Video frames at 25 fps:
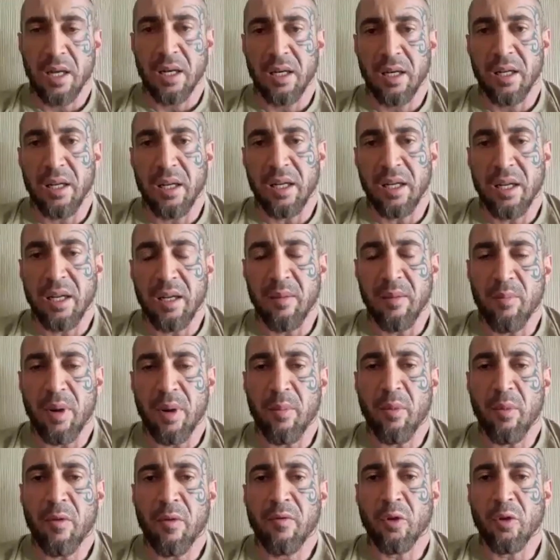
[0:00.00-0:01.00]
И по
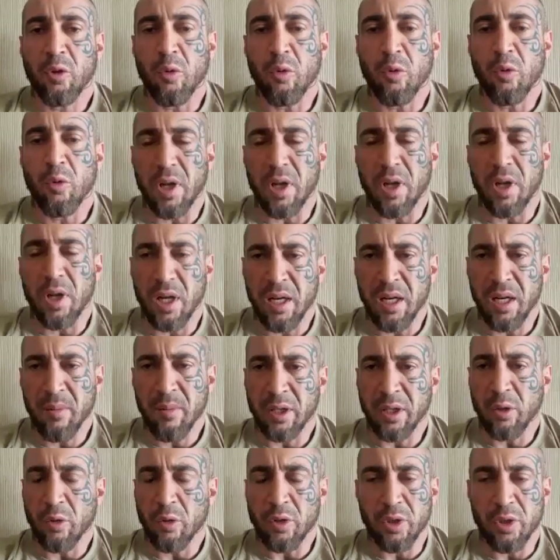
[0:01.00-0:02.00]
поводу Крыма
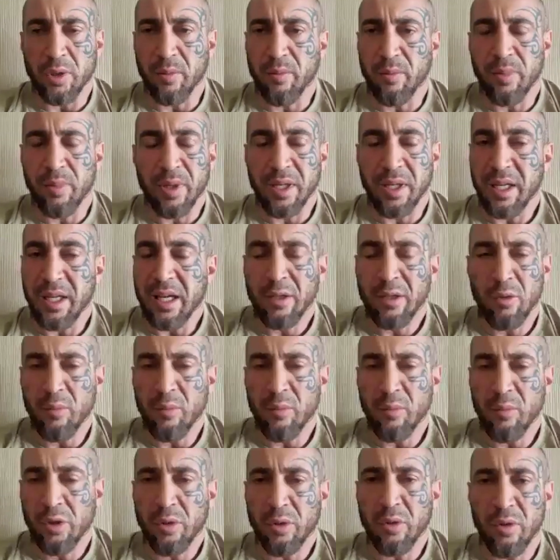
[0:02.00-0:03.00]
тоже. Я думаю,
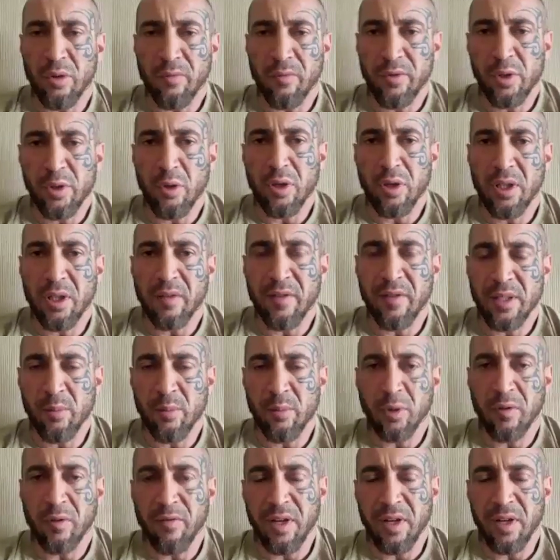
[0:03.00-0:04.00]
что все это
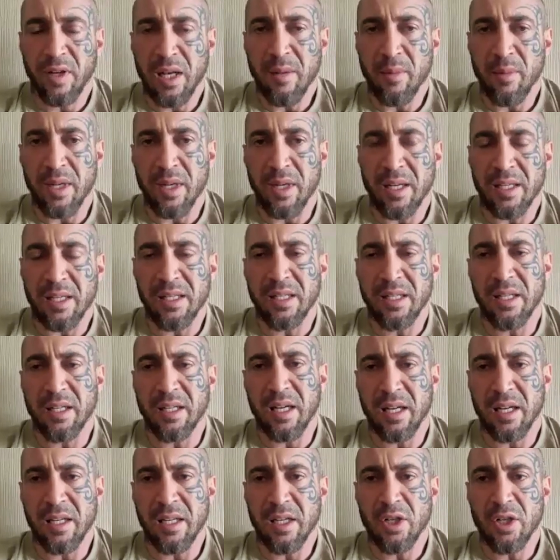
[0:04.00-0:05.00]
возьмет время, если,
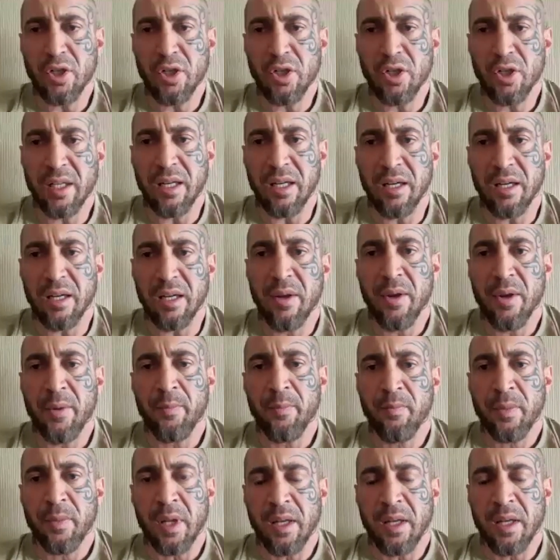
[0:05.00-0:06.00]
конечно,
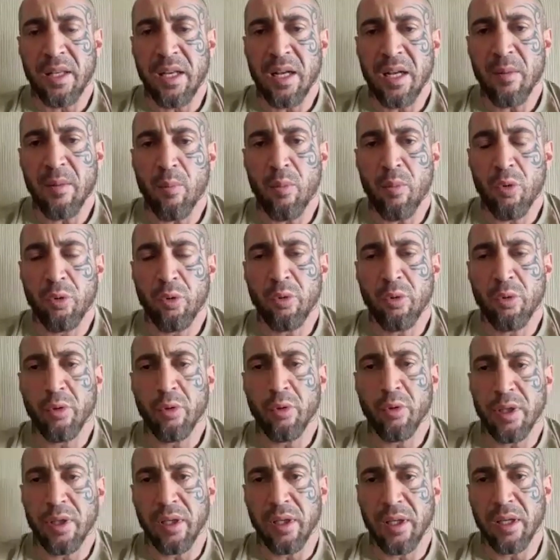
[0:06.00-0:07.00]
не будут
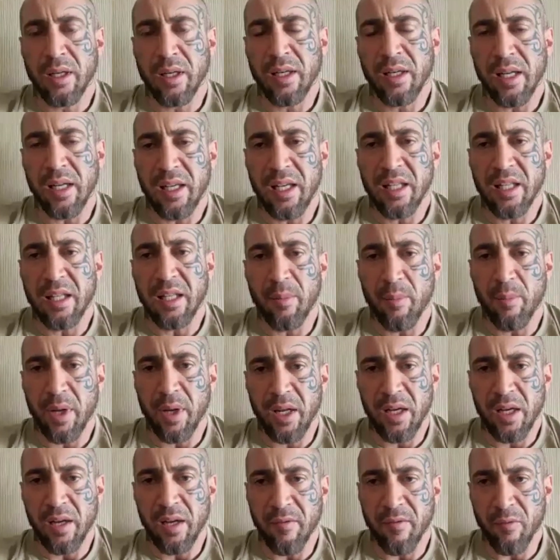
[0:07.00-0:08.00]
э, какие-то
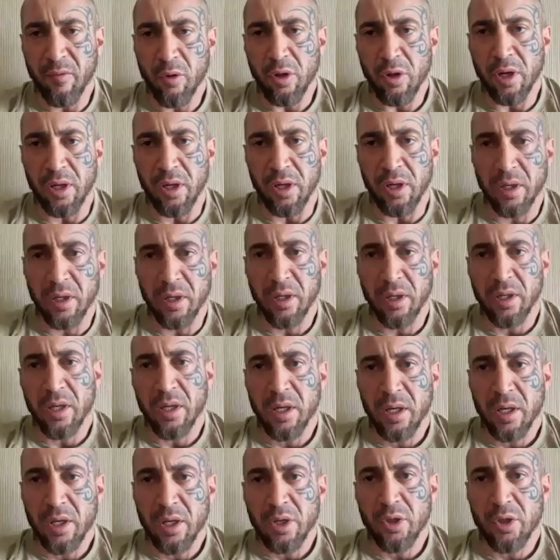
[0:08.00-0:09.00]
переговоры,
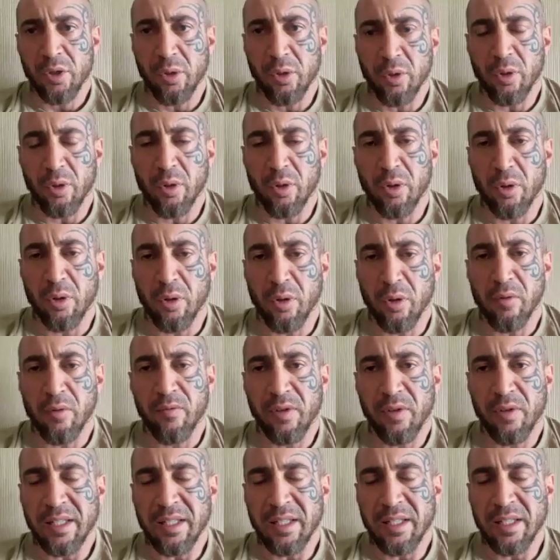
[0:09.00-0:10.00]
что в
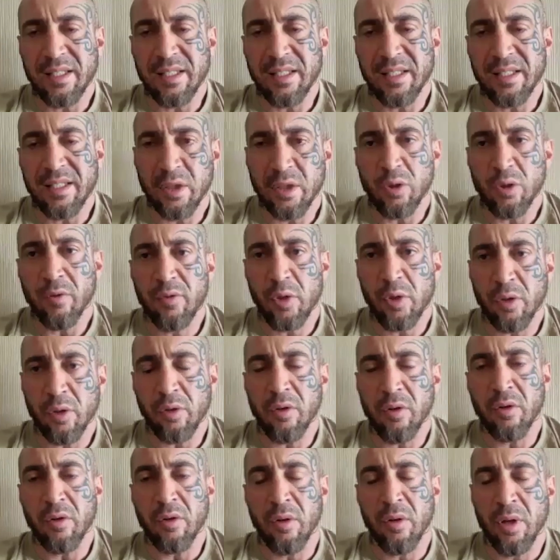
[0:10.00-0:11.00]
конце концов все
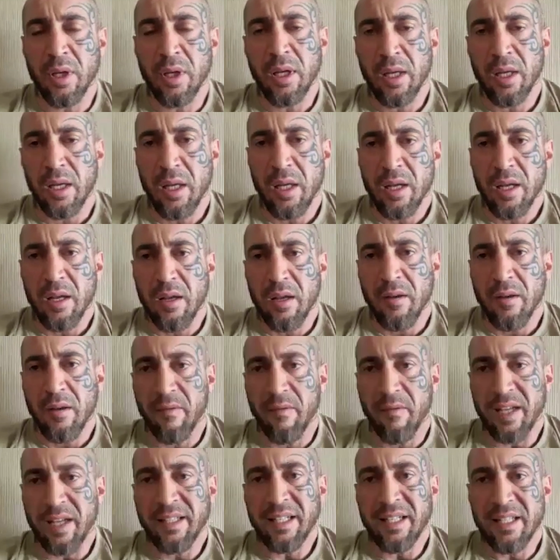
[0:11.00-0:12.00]
равно
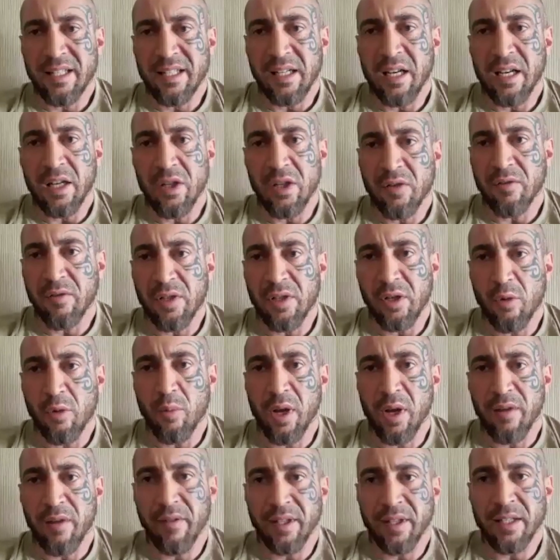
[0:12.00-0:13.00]
война заканчивается,
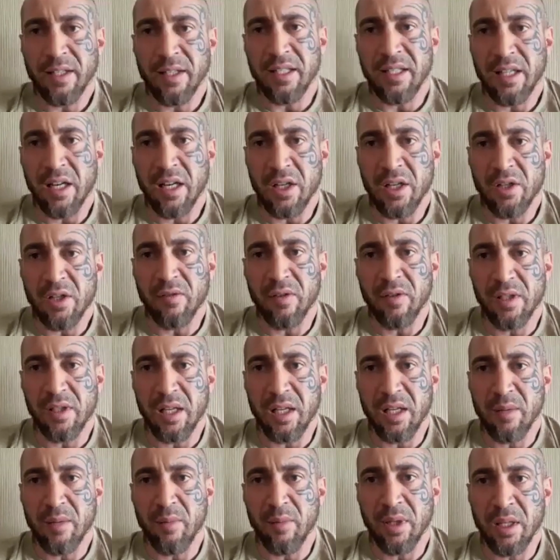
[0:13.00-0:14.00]
любая война заканчивается
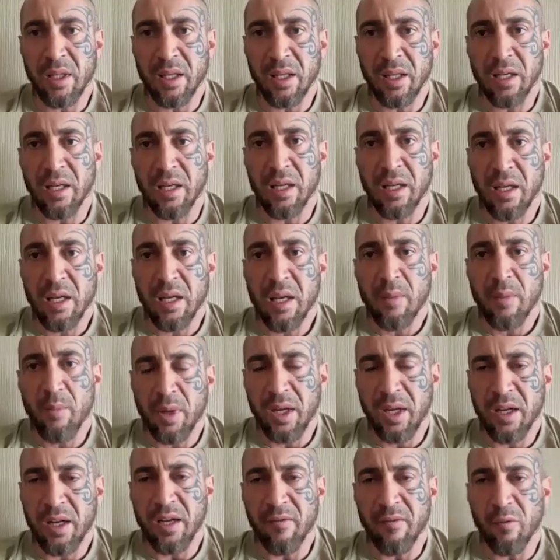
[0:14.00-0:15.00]
именно
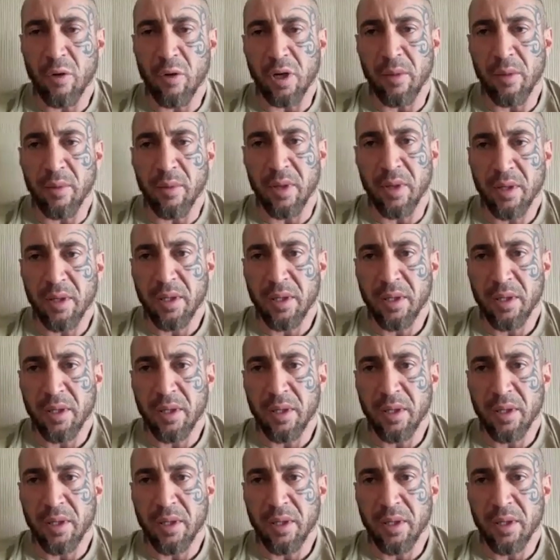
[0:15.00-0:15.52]
переговорами.